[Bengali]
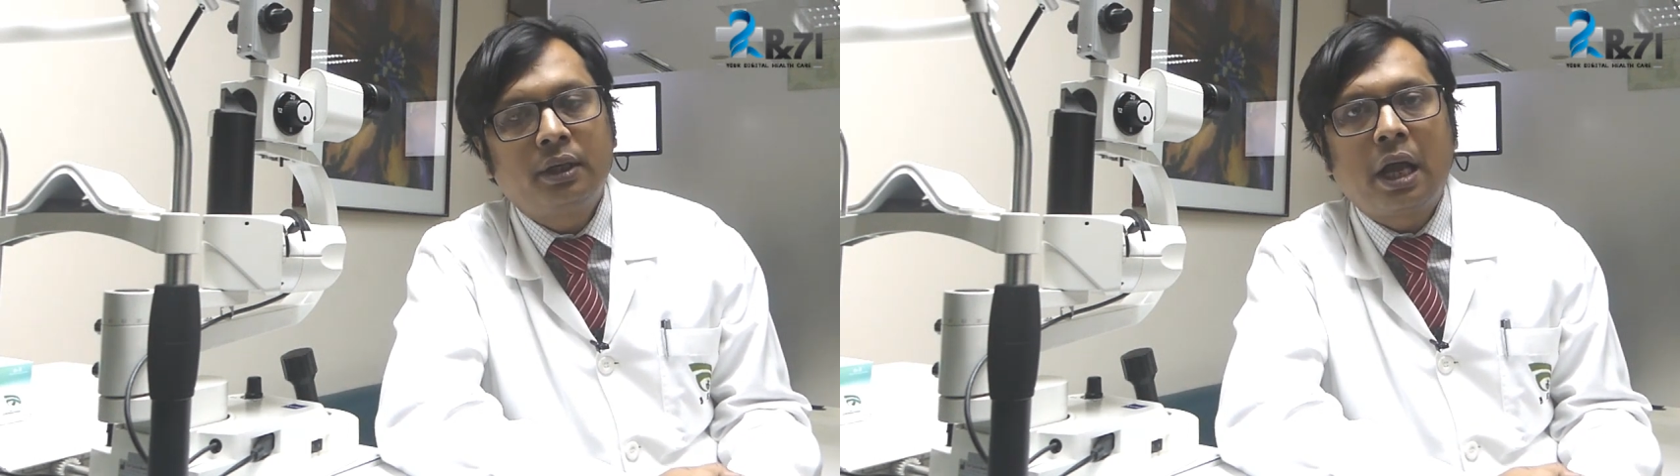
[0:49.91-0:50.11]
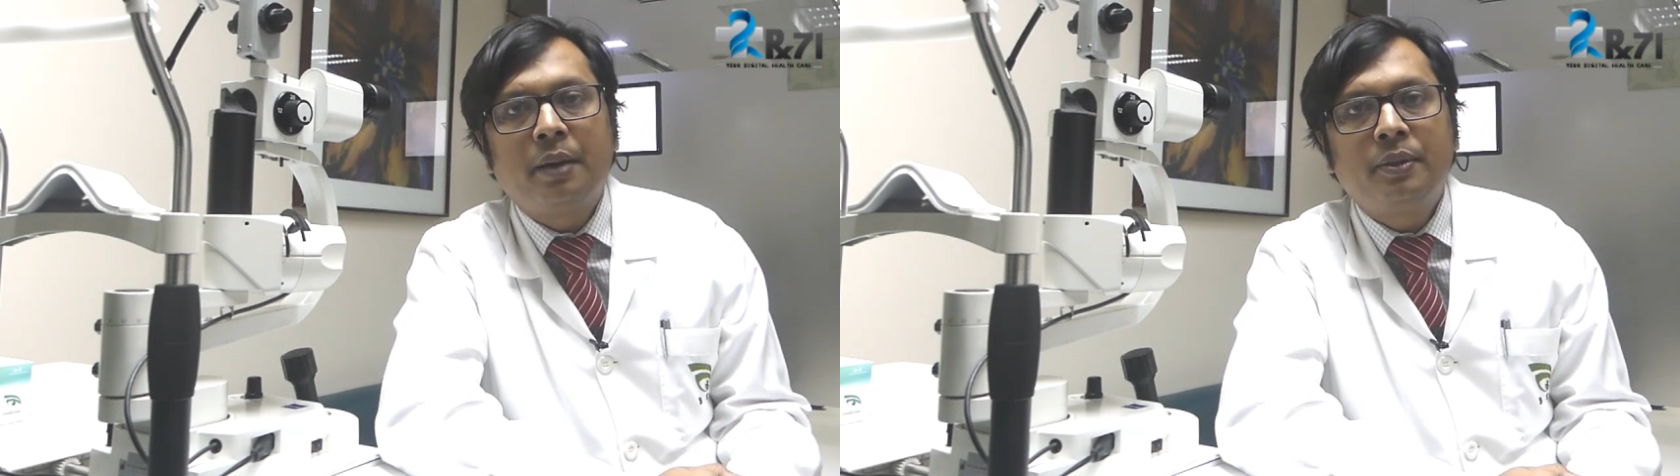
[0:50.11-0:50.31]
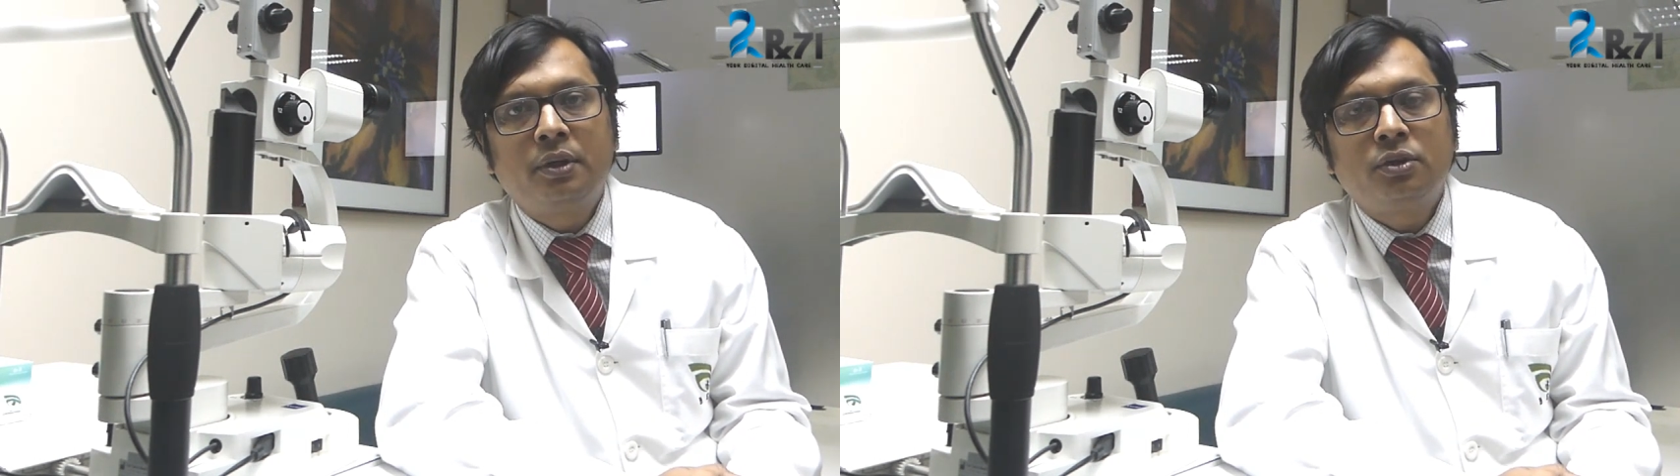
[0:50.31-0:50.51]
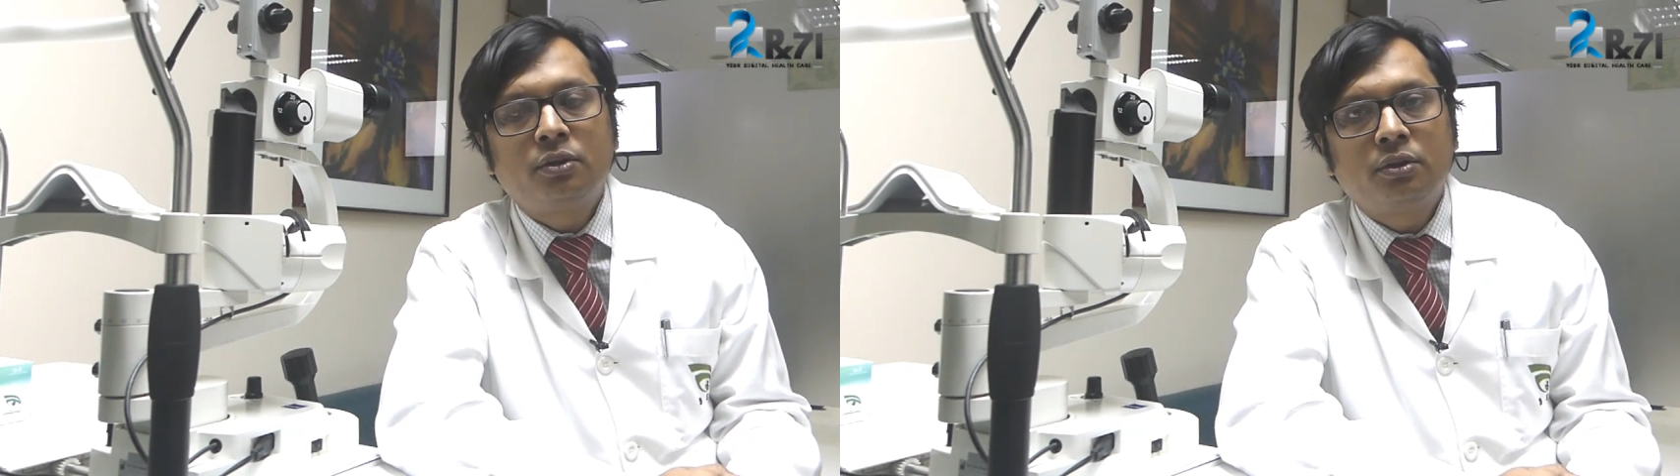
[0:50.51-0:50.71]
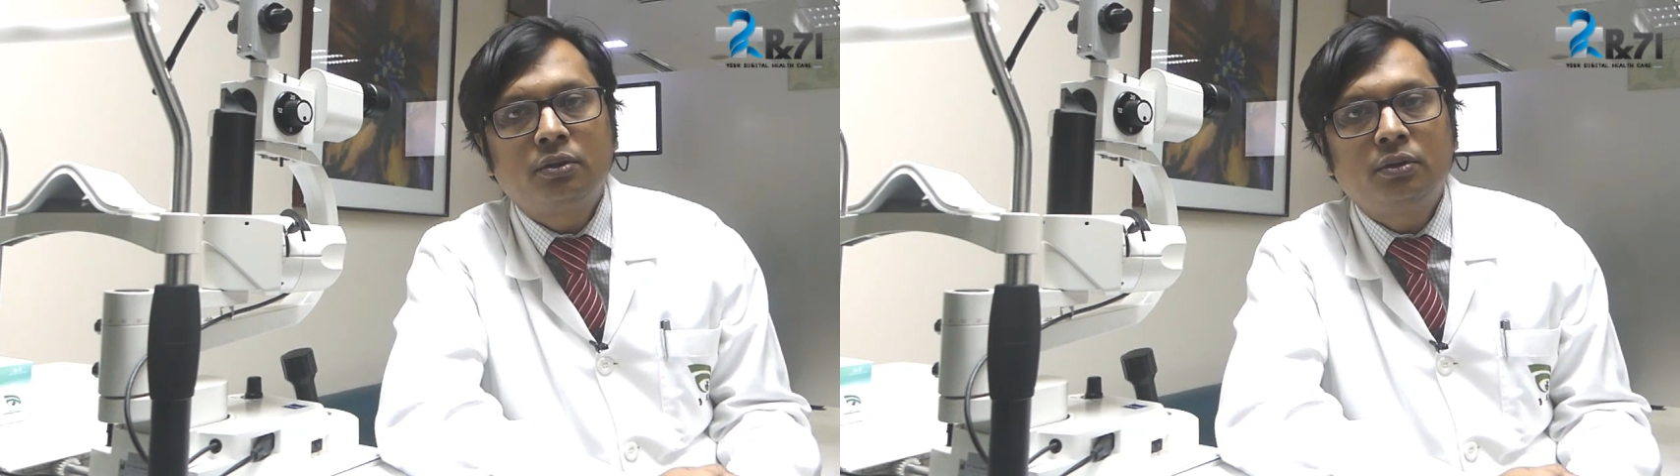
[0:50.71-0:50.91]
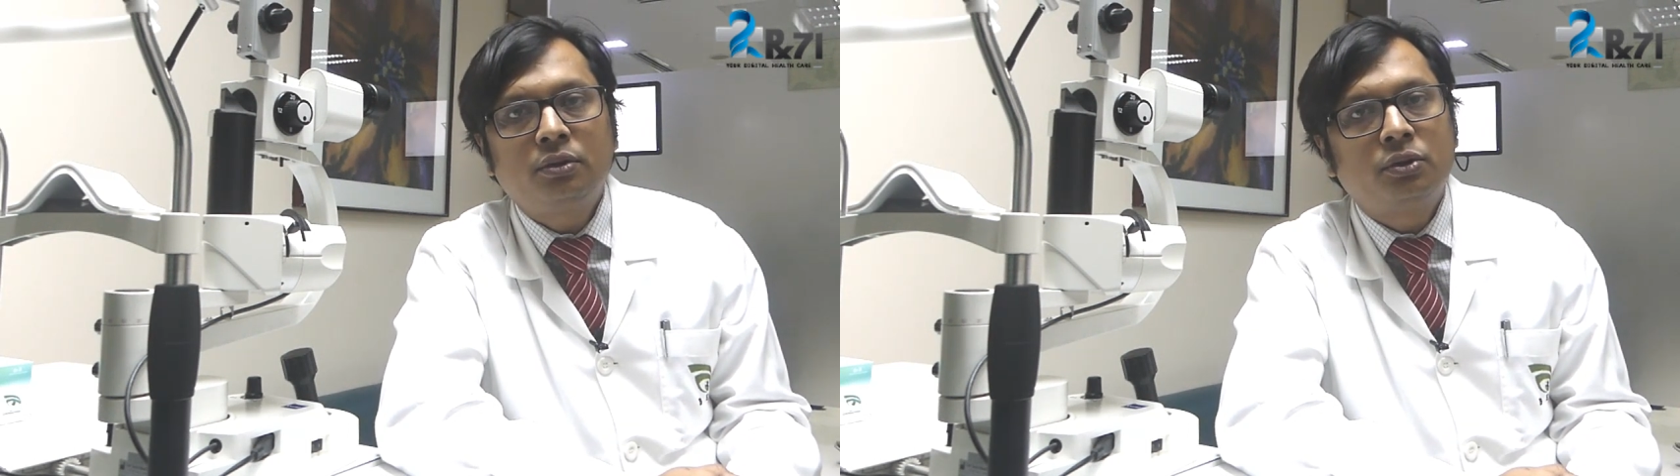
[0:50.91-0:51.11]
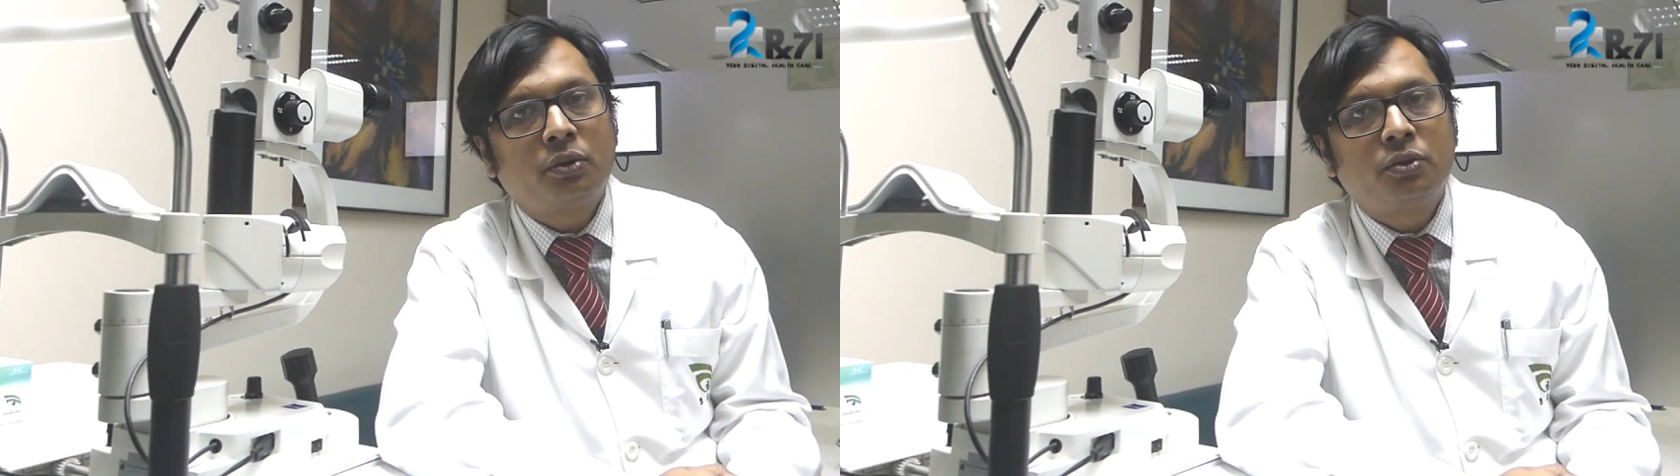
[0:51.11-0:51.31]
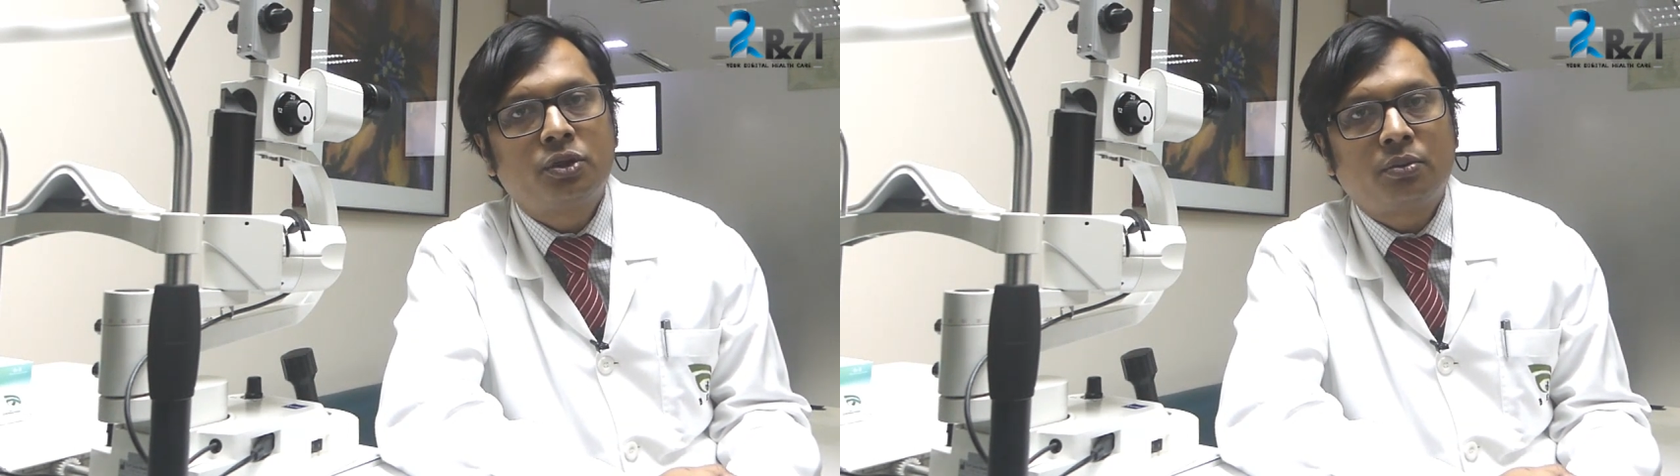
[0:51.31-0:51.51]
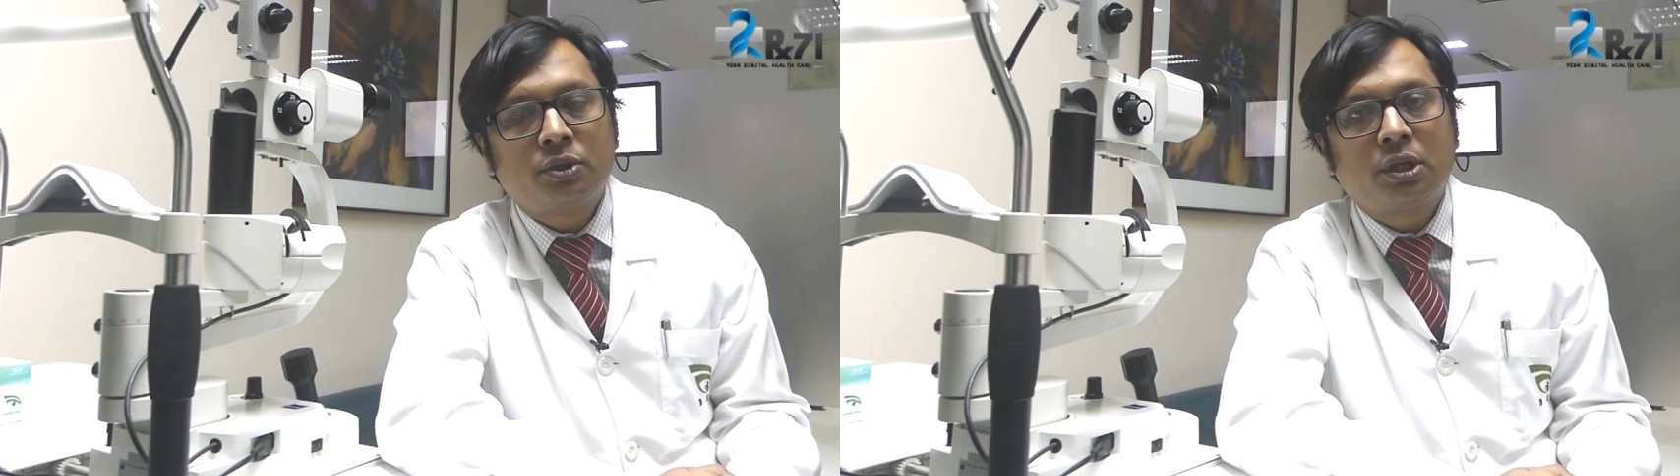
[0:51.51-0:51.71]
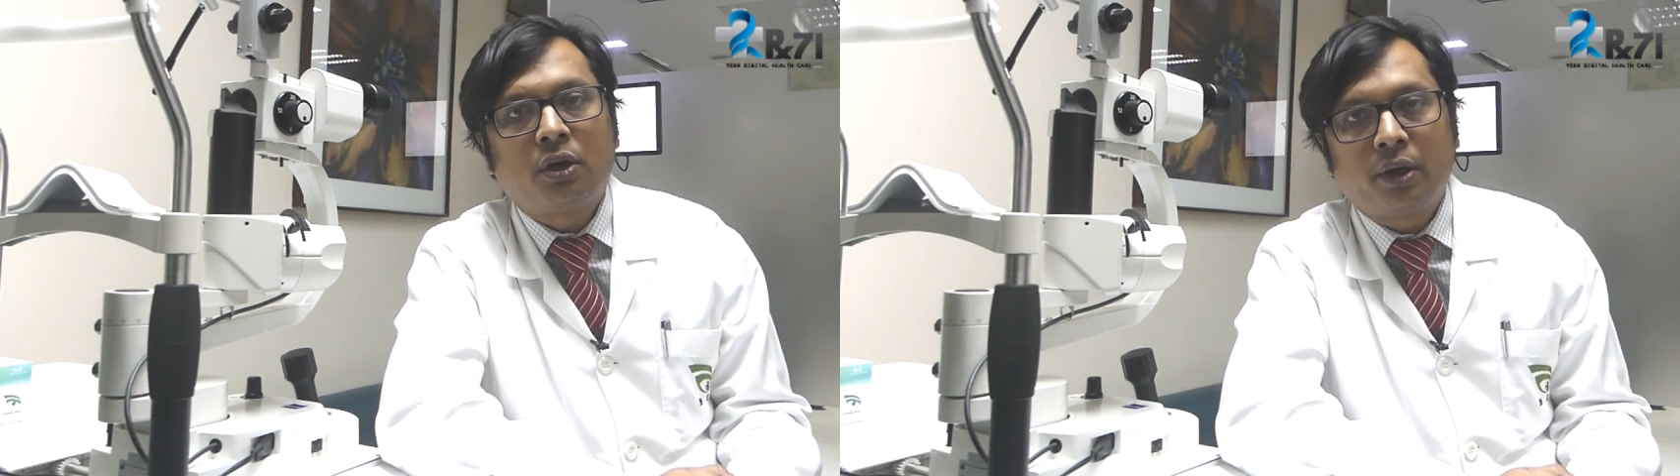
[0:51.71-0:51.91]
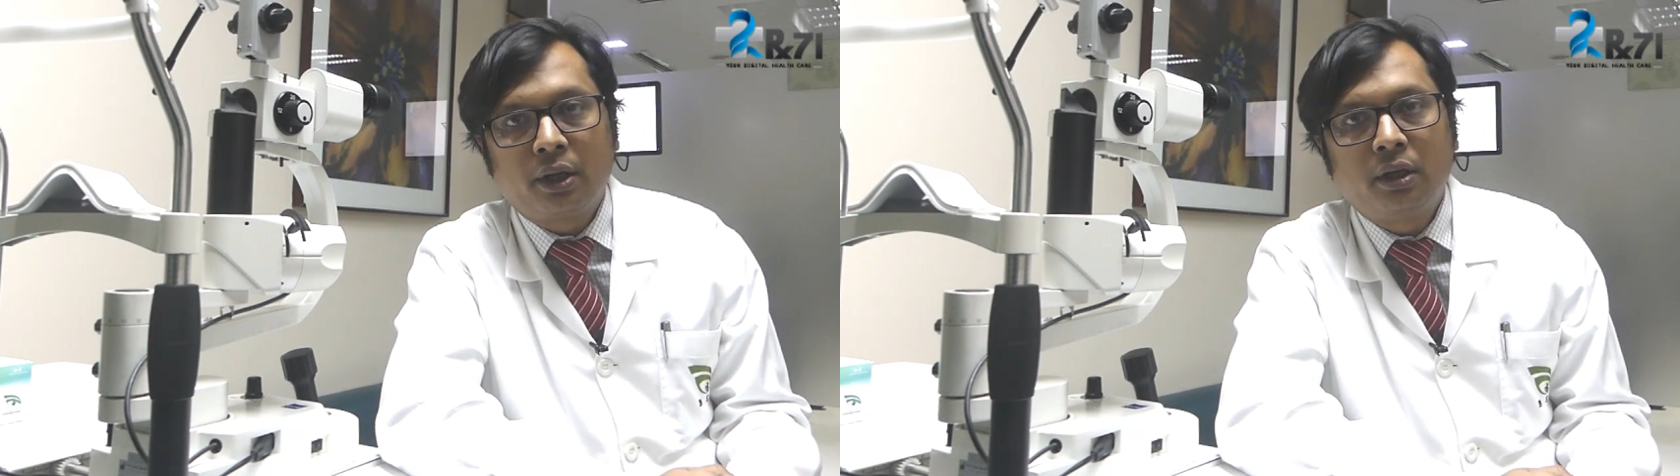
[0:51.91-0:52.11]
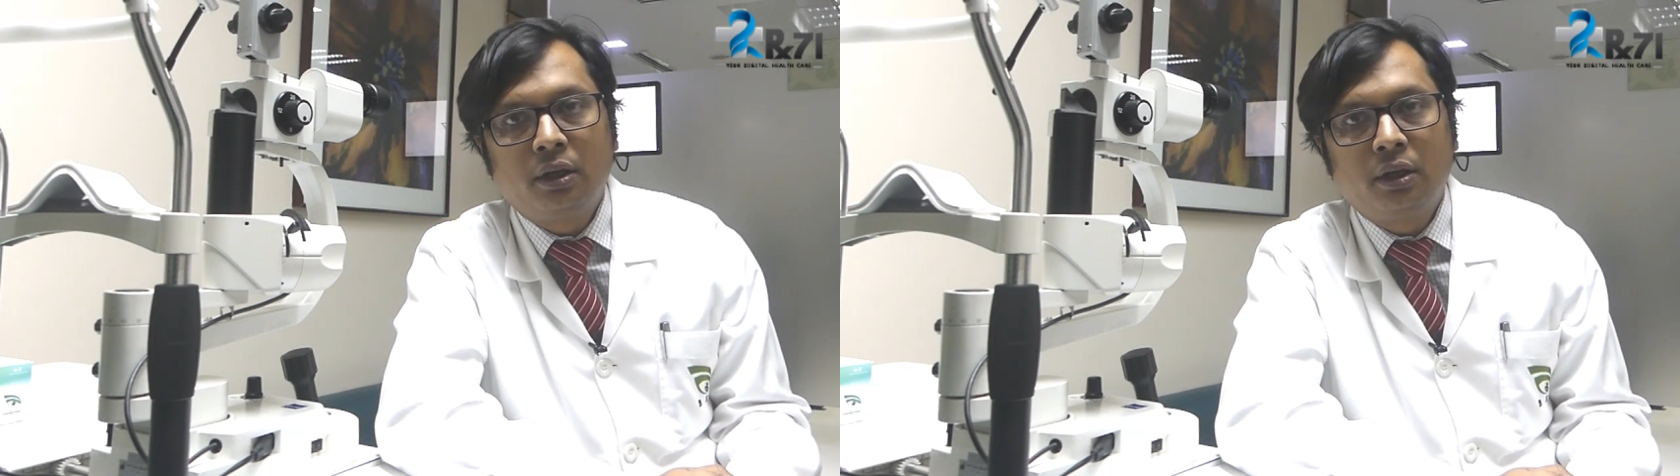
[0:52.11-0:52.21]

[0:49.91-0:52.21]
ডায়াবেটিক জনিত চক্ষু সমস্যা হয়